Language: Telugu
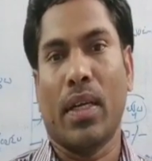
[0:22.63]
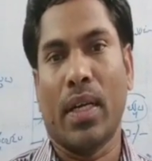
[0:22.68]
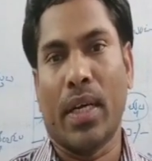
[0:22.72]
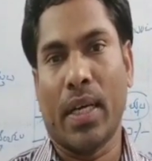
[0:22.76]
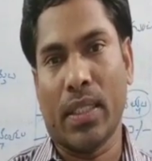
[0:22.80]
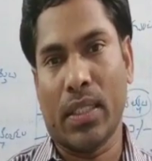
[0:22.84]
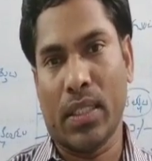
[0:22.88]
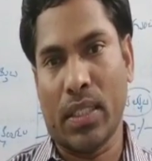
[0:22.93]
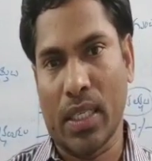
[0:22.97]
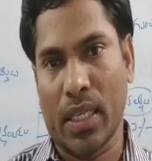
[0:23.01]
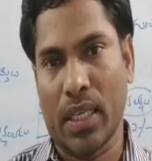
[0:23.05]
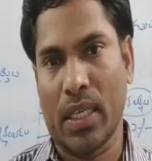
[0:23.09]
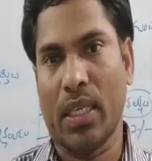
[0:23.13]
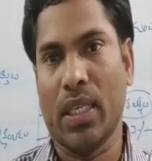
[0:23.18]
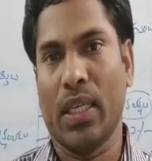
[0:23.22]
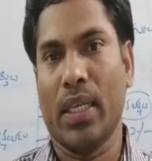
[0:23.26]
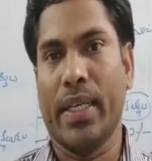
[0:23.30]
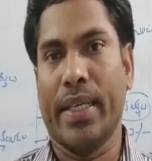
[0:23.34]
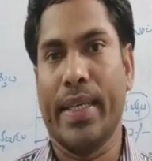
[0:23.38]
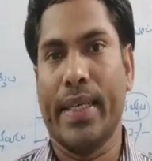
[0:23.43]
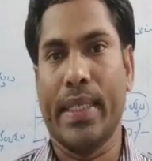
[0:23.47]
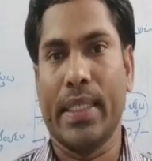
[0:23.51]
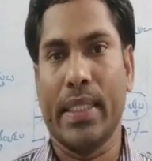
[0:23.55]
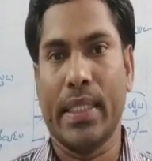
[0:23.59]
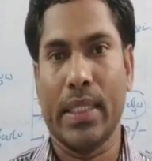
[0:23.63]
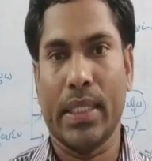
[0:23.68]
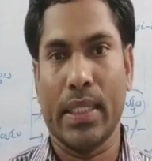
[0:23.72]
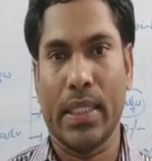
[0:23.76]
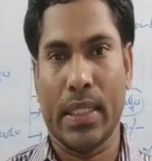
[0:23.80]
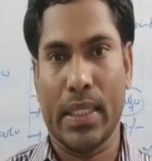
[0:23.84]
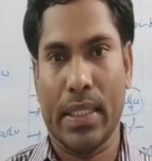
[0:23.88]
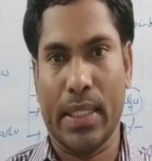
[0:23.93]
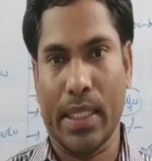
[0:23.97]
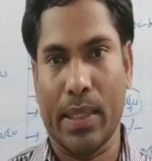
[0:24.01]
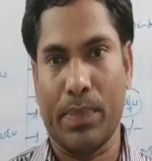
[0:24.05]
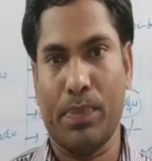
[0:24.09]
నా ఛానల్ని
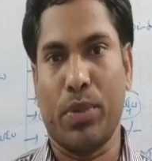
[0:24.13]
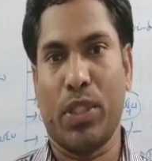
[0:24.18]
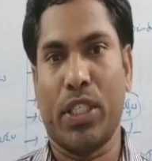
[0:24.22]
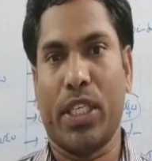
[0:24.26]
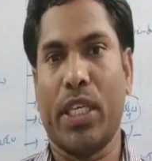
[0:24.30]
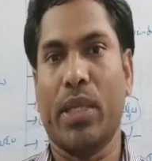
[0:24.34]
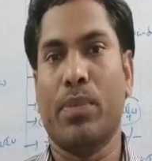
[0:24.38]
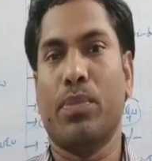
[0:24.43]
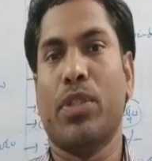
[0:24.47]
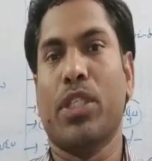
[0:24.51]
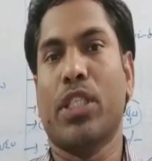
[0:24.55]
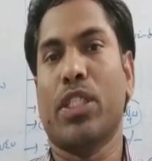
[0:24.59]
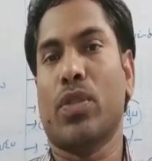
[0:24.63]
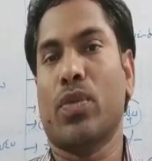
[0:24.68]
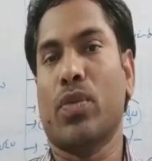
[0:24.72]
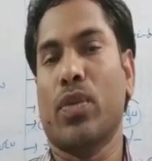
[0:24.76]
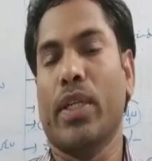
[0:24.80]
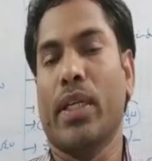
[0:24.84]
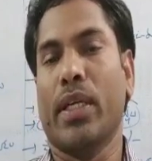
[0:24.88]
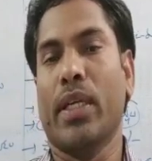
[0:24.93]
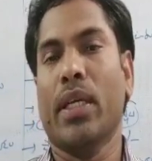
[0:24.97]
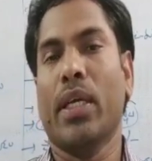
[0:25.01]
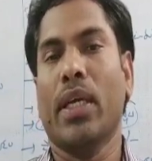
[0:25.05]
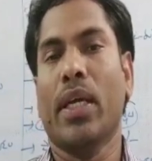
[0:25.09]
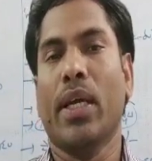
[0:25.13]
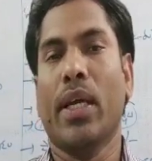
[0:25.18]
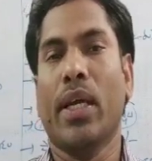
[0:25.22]
సబ్స్క్రైబ్ చేసుకొని